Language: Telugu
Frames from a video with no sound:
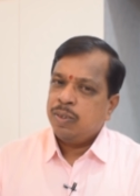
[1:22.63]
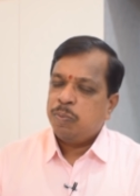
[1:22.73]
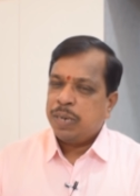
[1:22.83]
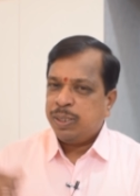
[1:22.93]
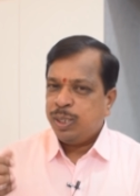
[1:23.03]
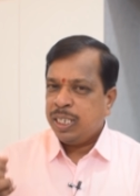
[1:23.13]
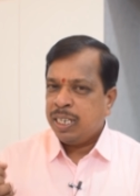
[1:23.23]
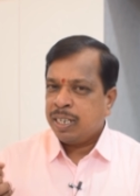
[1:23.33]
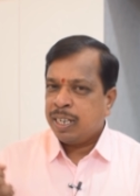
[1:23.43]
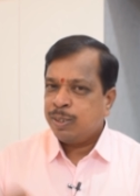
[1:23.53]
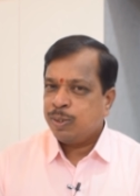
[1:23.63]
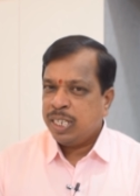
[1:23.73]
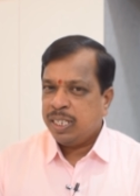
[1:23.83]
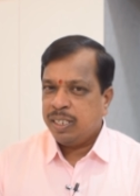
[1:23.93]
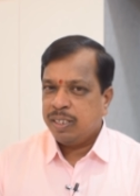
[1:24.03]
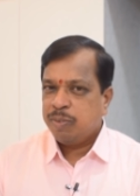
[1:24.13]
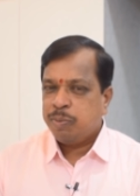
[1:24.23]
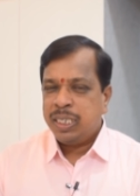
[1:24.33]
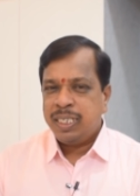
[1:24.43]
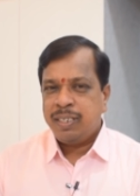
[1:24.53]
ప్రతి నెల రాసుకునేది
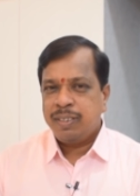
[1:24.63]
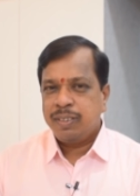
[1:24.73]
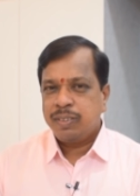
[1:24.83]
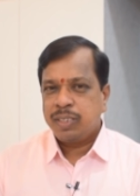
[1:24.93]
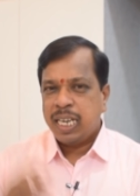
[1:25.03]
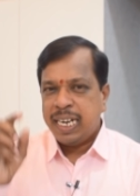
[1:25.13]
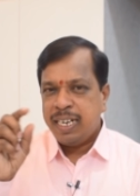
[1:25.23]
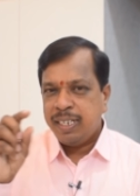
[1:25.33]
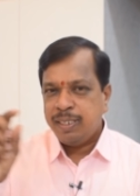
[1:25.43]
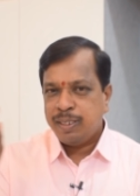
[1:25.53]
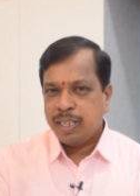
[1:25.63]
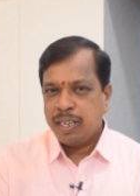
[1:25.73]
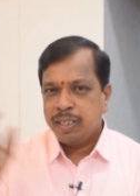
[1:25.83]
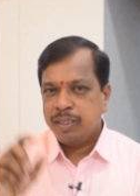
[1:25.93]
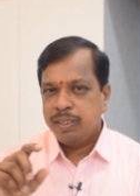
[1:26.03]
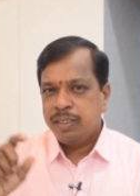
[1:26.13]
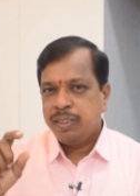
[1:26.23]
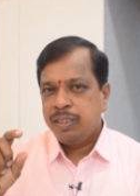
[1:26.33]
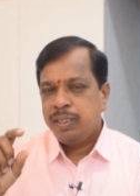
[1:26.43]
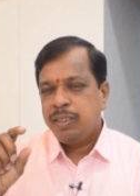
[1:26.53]
బడ్జెట్ రెంట్ ఇంత
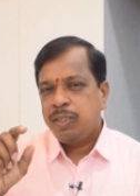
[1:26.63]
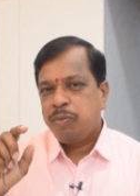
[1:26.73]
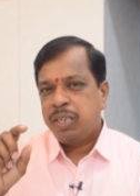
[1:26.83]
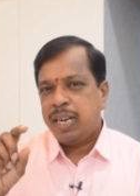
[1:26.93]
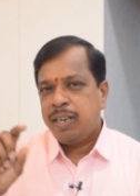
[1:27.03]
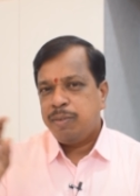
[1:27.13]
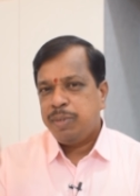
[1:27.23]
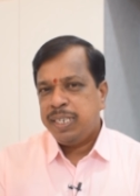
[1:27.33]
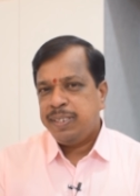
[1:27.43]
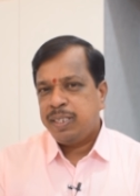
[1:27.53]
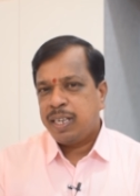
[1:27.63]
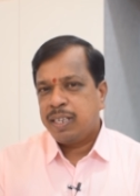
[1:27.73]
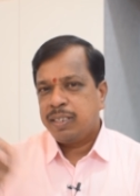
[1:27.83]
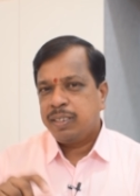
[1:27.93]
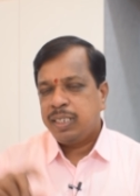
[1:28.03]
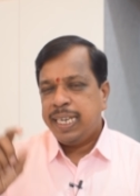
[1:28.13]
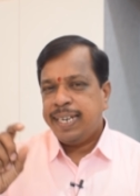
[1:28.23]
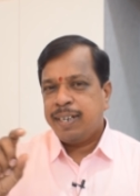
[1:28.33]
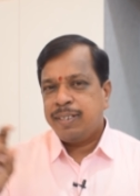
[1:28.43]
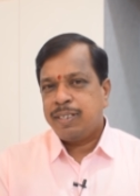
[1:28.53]
కరెంట్ బిల్ ఇంత
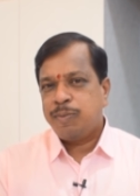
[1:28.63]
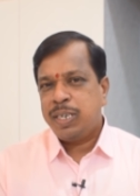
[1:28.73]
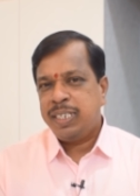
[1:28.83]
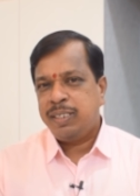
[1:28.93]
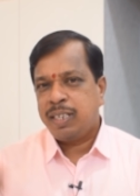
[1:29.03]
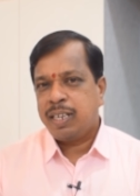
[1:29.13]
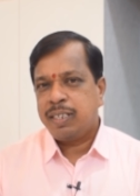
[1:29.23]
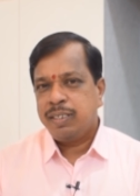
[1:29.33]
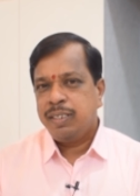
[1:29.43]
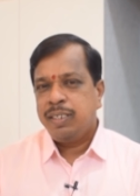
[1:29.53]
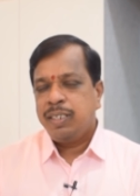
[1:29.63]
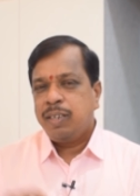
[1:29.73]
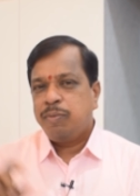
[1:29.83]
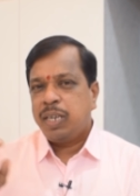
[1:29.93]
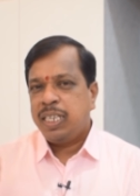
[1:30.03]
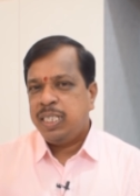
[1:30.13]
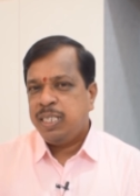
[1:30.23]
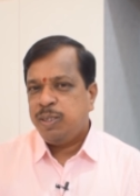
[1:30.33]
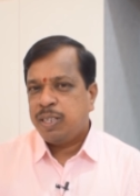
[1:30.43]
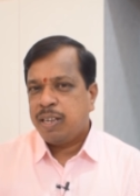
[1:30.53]
కిరాణా సామాన్ ఇంత ఇది
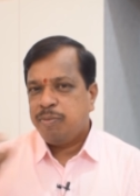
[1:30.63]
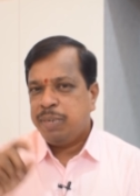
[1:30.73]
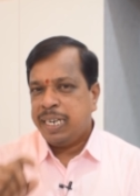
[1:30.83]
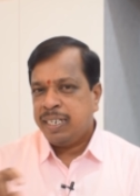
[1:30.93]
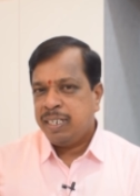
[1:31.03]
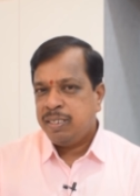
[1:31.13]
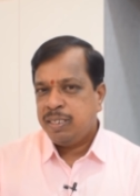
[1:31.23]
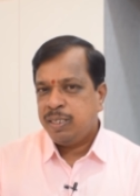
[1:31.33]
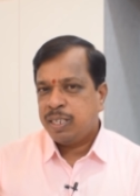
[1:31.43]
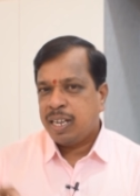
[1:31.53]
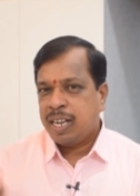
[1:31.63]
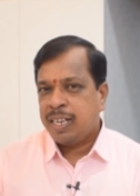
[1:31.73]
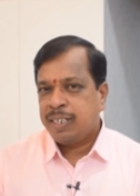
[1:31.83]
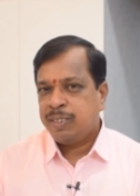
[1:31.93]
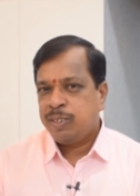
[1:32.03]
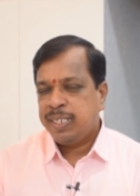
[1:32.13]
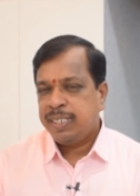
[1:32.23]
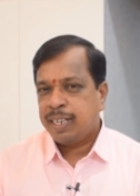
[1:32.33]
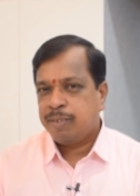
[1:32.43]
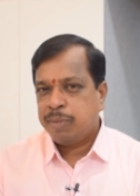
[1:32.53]
ఇంత మెయింటెనెన్స్ ఇంత ఆ ఖర్చులు
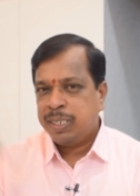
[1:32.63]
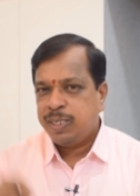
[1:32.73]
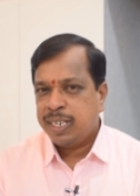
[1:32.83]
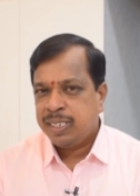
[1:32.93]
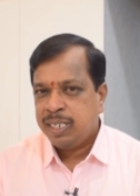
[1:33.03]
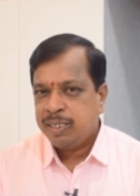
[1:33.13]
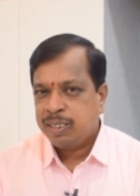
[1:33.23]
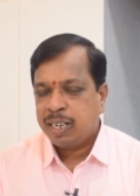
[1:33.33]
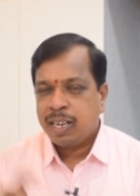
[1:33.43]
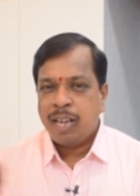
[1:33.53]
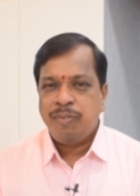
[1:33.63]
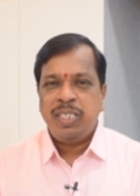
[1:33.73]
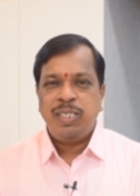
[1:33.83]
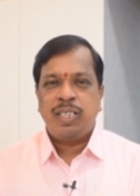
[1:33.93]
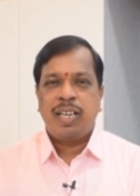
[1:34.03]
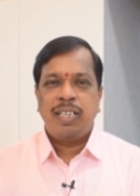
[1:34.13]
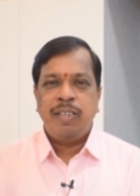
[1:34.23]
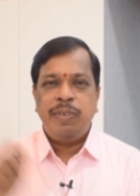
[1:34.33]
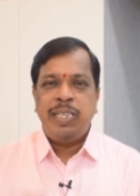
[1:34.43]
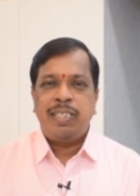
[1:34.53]
ఇంత బస్ ఛార్జీలు ఇంత అవి ఇంత
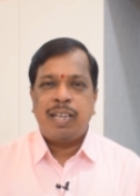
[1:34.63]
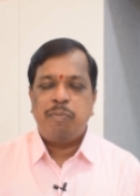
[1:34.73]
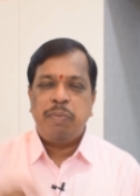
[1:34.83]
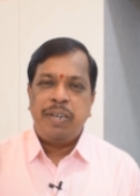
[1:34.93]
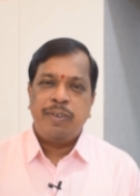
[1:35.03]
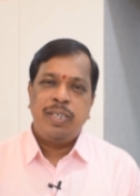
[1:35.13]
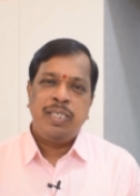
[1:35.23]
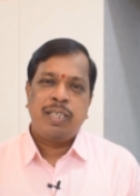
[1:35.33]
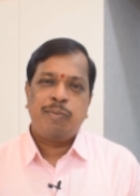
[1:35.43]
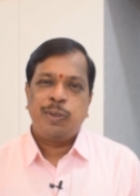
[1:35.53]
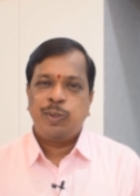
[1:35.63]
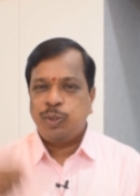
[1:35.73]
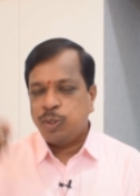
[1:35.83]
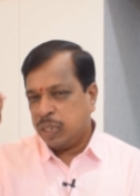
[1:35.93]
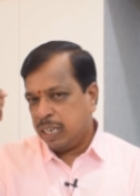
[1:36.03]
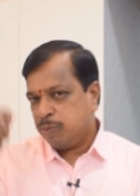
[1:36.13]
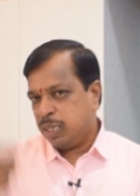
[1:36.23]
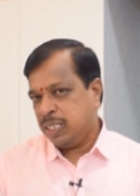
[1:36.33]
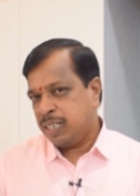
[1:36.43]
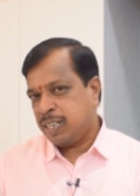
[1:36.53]
ఇవి ఇంత పెట్రోల్ ఇంత మొత్తం నెల
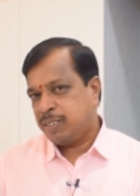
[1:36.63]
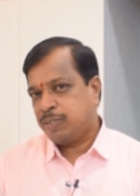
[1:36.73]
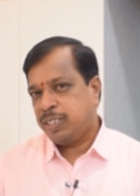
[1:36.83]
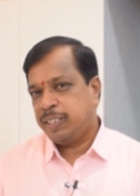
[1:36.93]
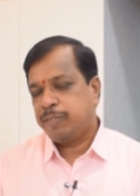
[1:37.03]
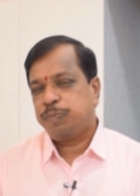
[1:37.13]
బడ్జెట్ రాసుకునేది